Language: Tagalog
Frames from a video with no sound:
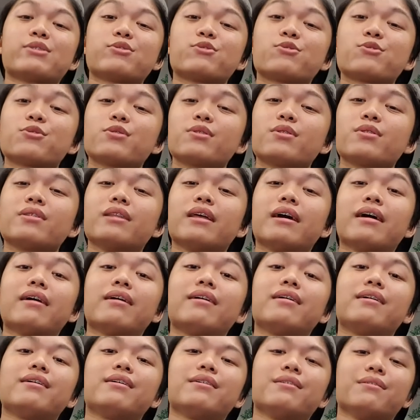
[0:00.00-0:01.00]
susunod na
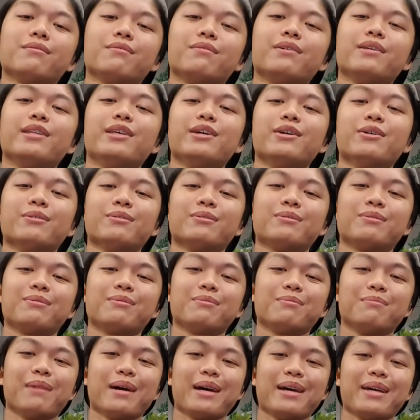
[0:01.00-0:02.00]
video.
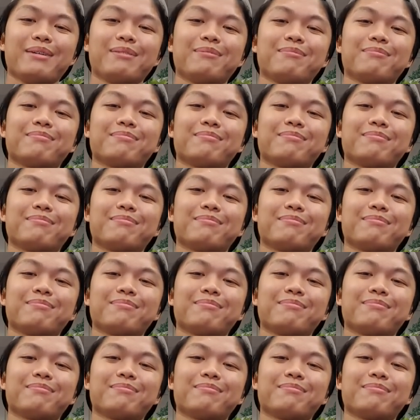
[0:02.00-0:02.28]
Bye!